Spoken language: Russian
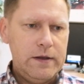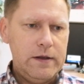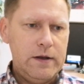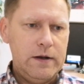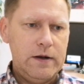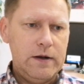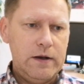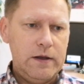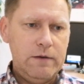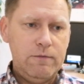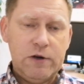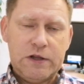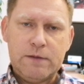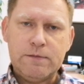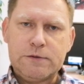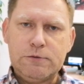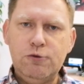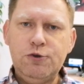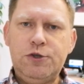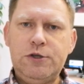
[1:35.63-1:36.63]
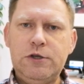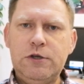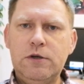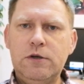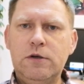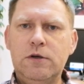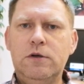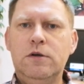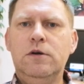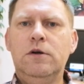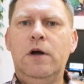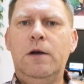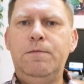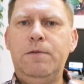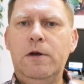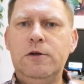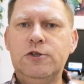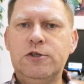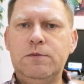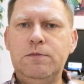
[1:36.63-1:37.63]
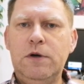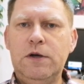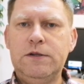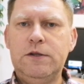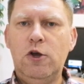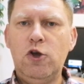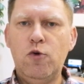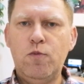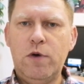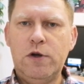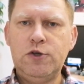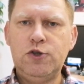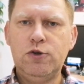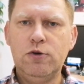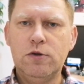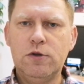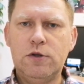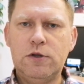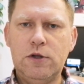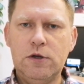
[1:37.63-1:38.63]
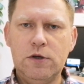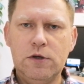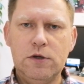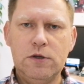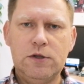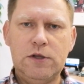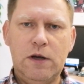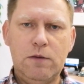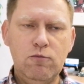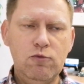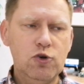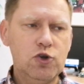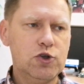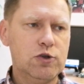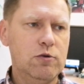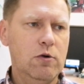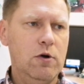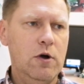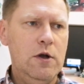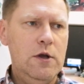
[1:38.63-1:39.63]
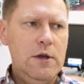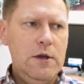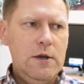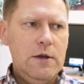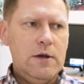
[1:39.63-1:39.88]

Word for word: Э, и в этом случае, э, опять же, мы отдаем отчет тому, что